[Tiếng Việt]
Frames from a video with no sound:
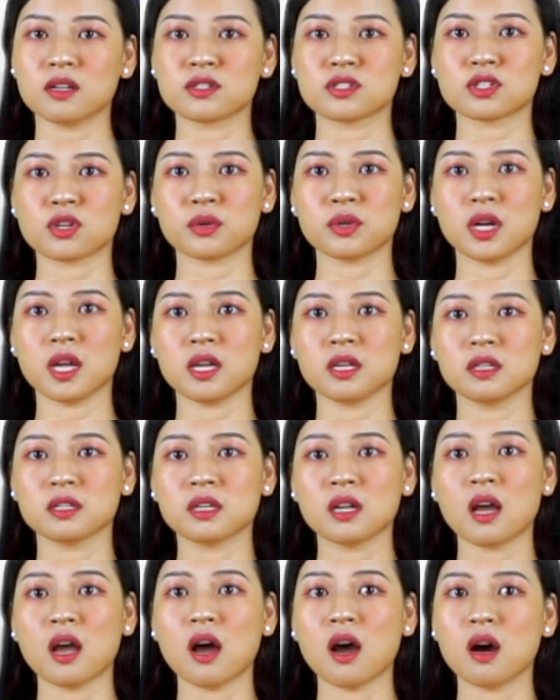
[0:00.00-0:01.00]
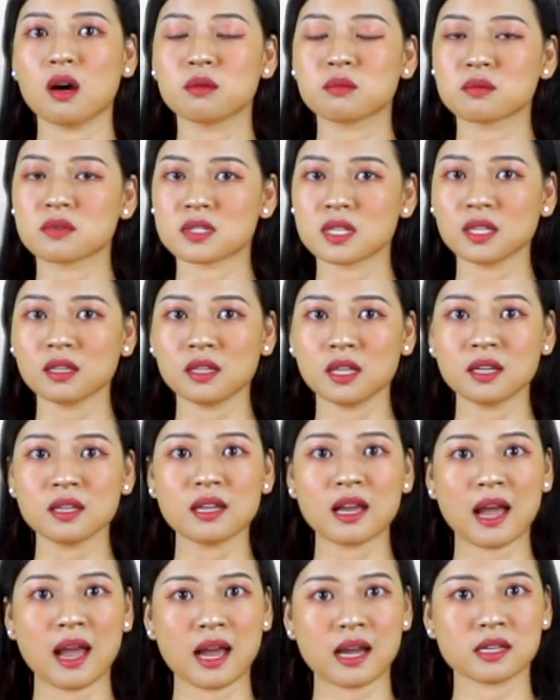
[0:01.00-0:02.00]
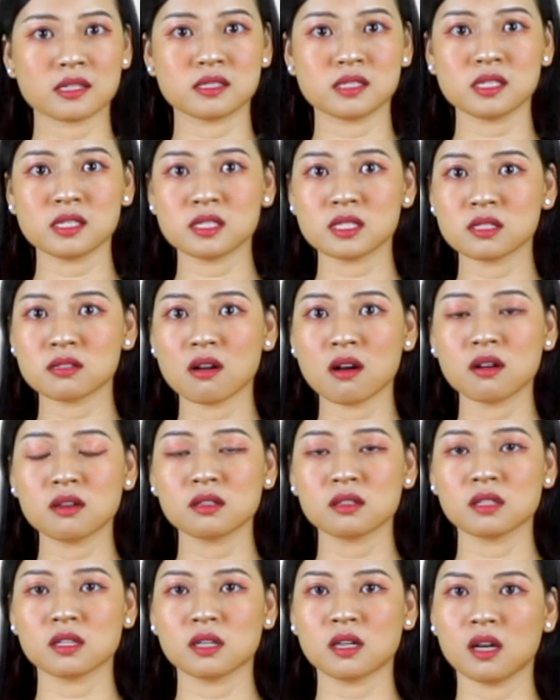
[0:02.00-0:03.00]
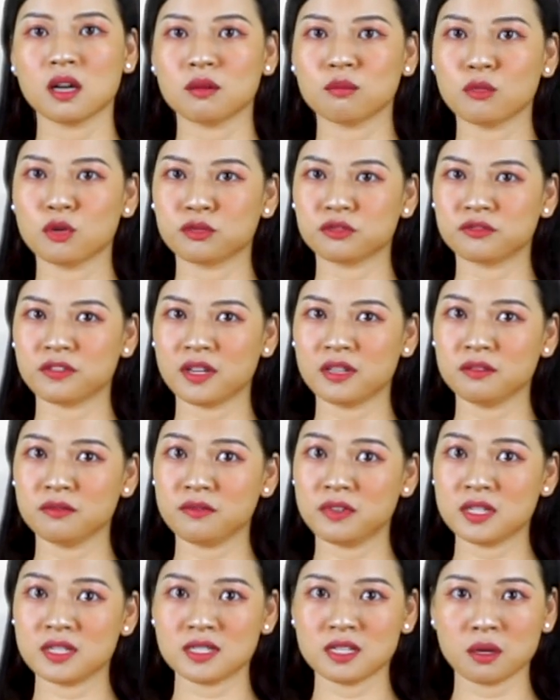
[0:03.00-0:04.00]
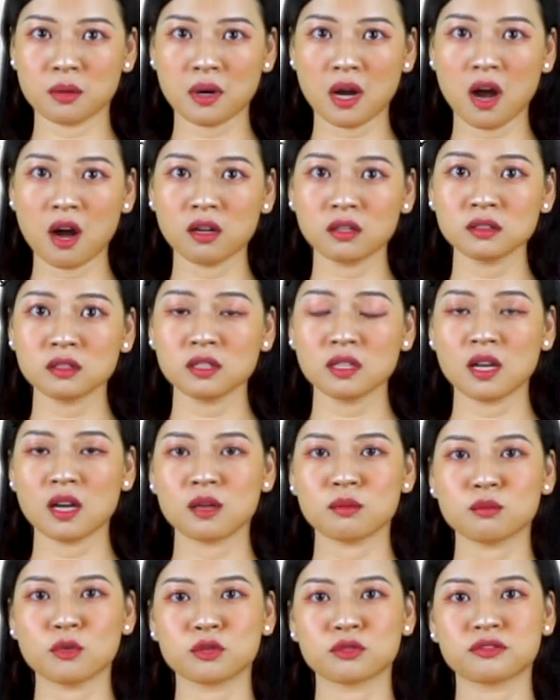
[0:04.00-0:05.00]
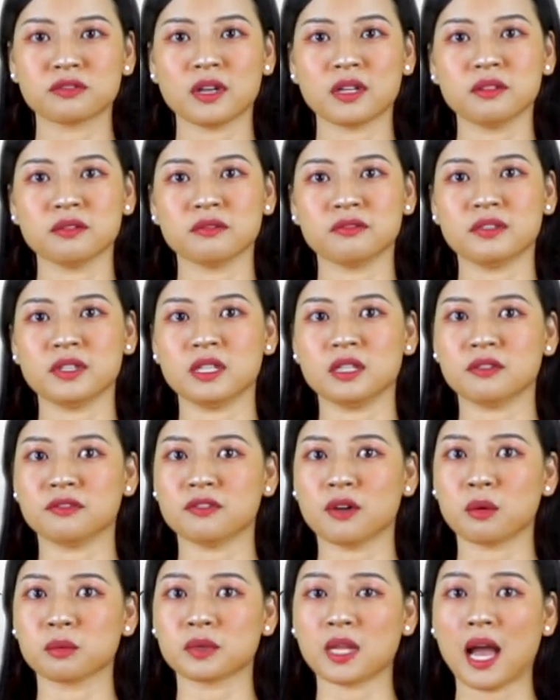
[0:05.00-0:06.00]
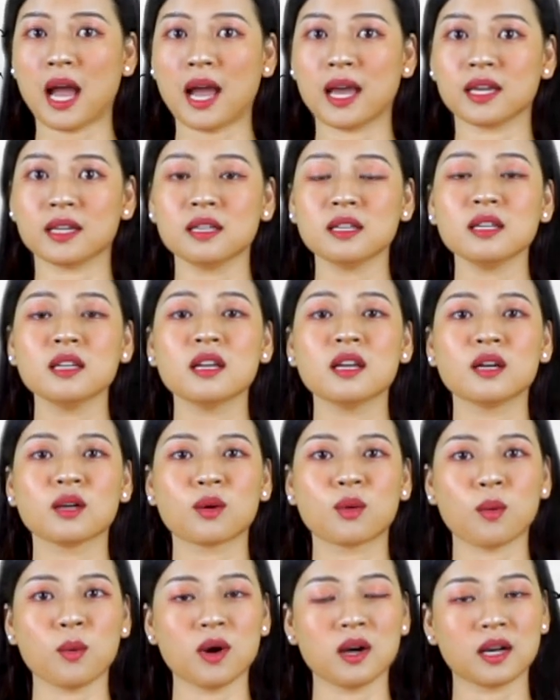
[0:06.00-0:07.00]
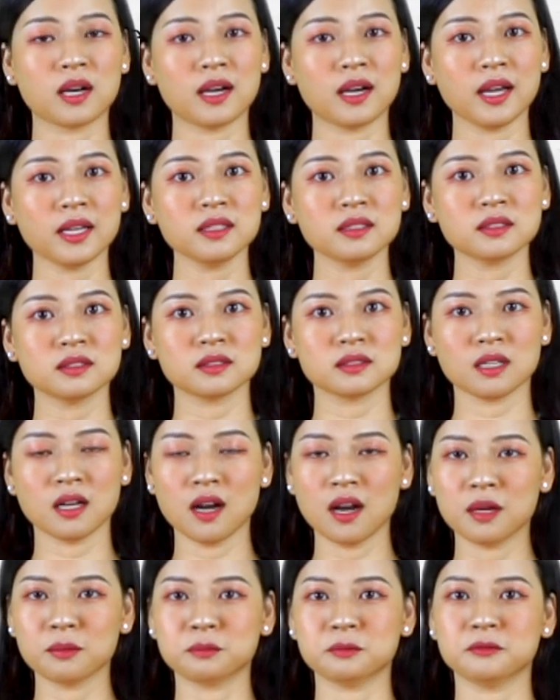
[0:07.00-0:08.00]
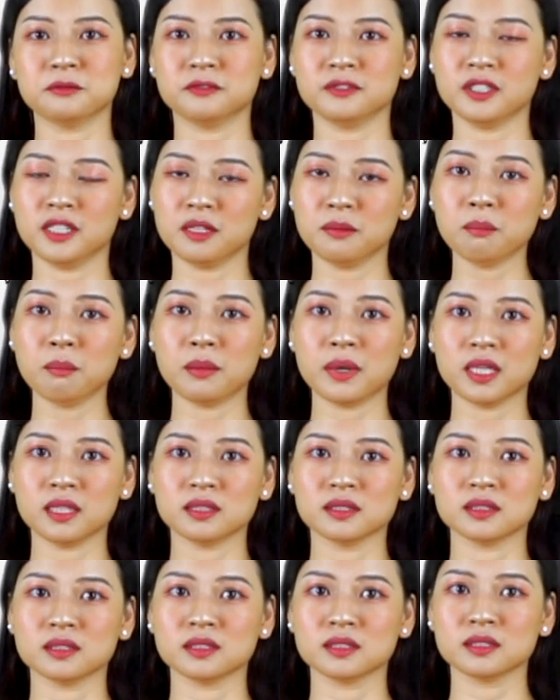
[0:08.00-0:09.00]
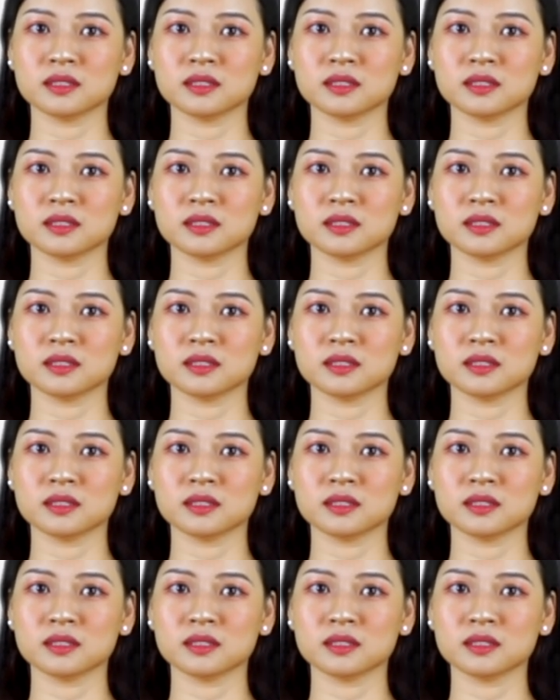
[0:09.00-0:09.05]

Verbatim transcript: Cho nên ông rất thích hạ chi trương, một phần vì rượu ngon, một phần vì phong thái, cuồng khách hợp với mình.